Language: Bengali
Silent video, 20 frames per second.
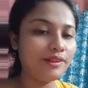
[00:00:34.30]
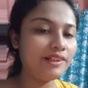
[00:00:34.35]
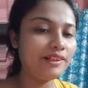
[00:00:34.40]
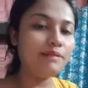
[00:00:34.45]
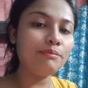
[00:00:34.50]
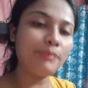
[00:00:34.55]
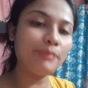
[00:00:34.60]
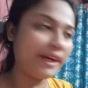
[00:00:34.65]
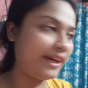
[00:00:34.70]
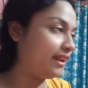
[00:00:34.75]
এটা
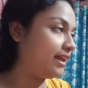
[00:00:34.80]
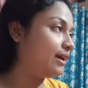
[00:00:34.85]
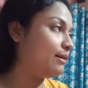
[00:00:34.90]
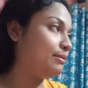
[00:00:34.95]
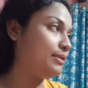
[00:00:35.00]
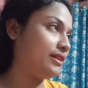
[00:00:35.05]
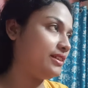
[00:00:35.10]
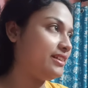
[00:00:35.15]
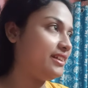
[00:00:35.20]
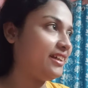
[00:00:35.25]
ব্যাড
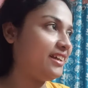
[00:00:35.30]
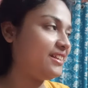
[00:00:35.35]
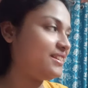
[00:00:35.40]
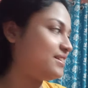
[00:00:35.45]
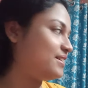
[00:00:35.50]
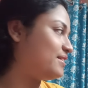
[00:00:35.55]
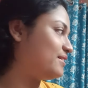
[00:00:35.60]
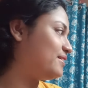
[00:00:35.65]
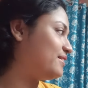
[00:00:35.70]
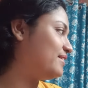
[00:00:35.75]
হ্যাবিট ঠিক আছে
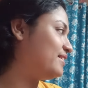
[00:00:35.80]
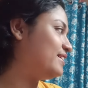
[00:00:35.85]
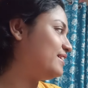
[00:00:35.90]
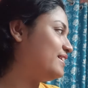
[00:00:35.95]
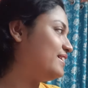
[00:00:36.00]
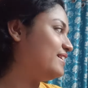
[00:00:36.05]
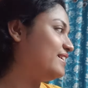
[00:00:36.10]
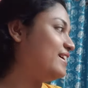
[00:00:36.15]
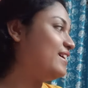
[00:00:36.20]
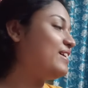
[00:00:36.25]

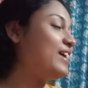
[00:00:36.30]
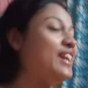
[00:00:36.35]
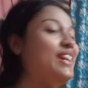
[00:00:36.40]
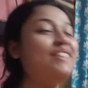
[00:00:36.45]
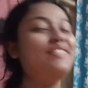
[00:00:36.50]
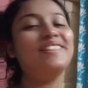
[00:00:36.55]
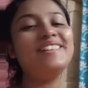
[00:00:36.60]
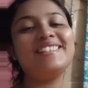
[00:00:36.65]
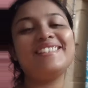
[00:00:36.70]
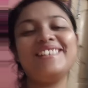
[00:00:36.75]

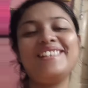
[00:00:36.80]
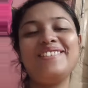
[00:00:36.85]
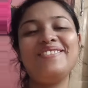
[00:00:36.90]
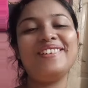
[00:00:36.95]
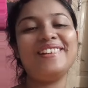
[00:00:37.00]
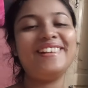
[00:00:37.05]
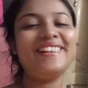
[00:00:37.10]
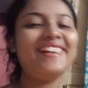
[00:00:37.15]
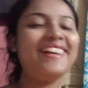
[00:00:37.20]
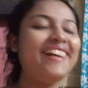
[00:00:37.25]
অ্যানিভার্সারি
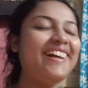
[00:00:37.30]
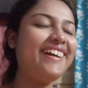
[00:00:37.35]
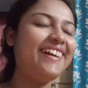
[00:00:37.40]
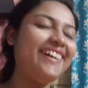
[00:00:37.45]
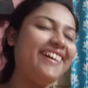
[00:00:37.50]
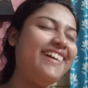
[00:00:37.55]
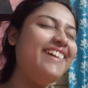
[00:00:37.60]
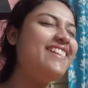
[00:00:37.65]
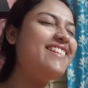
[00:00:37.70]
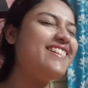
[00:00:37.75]
মানে
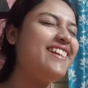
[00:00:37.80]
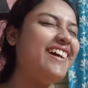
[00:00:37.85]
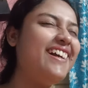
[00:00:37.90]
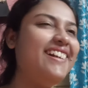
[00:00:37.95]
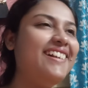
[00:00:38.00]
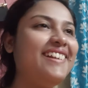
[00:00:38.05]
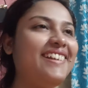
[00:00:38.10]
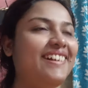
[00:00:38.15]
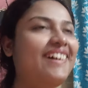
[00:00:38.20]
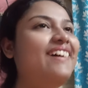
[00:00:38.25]
হ্যাঁ
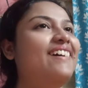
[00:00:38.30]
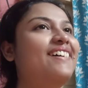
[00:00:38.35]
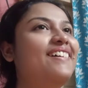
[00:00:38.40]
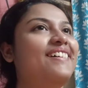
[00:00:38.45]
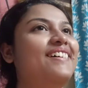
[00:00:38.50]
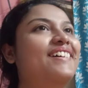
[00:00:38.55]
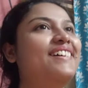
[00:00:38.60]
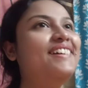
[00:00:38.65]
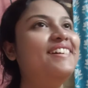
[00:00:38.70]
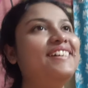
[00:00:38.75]
সালগিরা
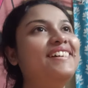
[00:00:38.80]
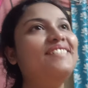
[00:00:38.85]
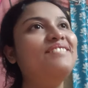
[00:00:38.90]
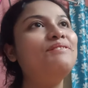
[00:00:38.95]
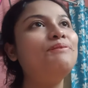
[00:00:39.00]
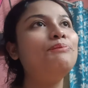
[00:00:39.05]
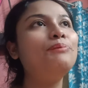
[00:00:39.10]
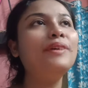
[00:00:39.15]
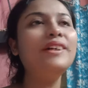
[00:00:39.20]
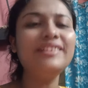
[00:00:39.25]

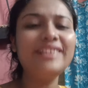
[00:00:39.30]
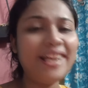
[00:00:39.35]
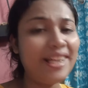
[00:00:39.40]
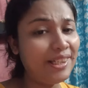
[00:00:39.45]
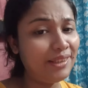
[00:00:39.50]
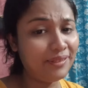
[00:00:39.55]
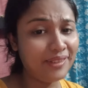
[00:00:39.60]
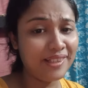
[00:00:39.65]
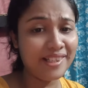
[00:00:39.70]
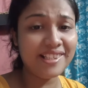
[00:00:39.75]
বার্থ
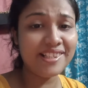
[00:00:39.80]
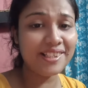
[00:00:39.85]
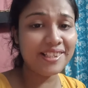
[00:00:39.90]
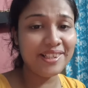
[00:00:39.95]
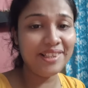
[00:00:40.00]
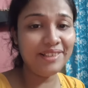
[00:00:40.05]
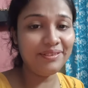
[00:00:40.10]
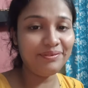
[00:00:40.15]
অ্যানিভার্সারি